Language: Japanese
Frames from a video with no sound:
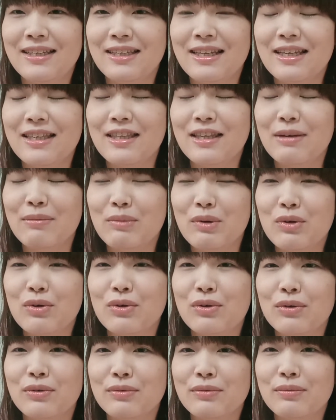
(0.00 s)
なって
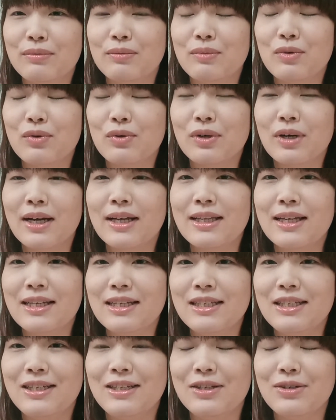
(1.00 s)
も、もうかな
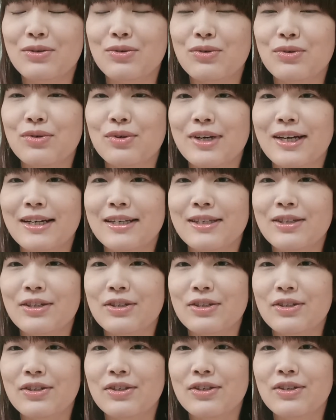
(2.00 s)
り進行が
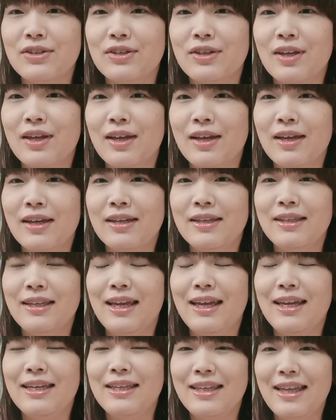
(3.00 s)
進ん
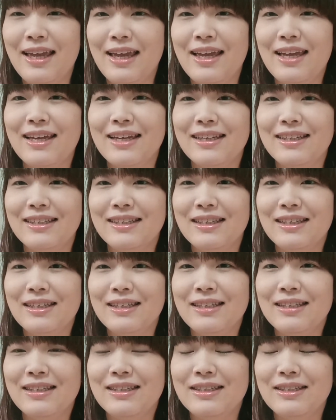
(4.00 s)
でいて、
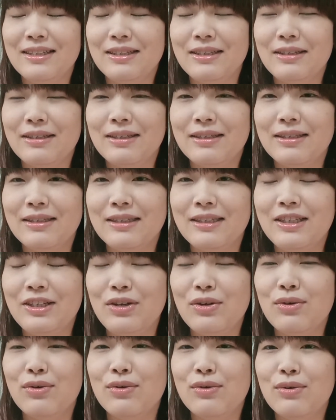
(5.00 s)
治
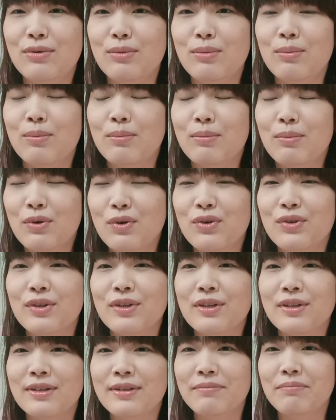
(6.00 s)
療も
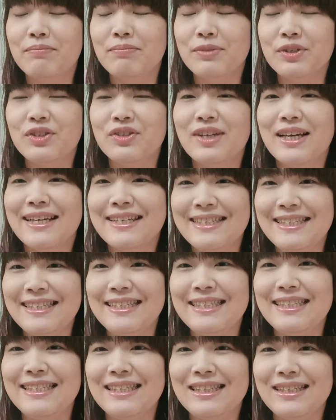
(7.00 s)
難
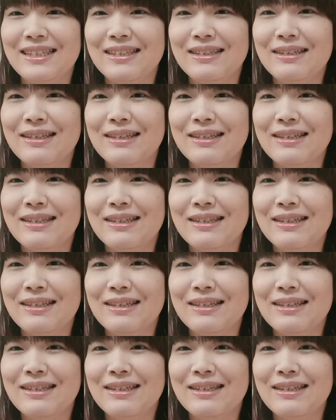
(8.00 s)
しい。